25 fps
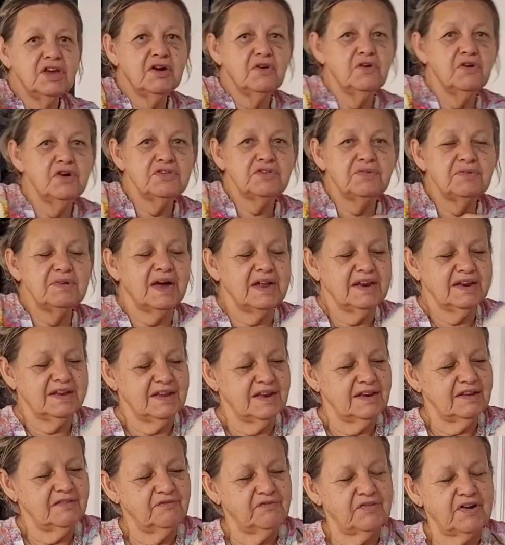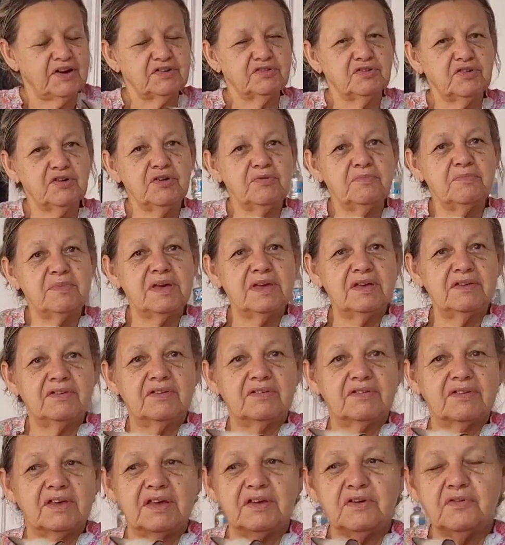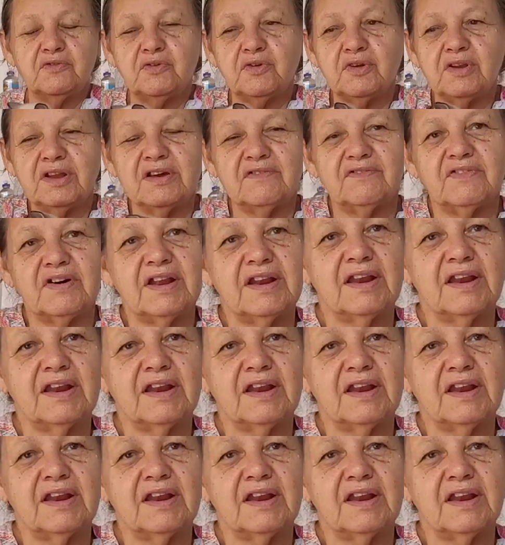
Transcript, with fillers: Dia 8 lá ele faz dois meses. Aí eu vou levar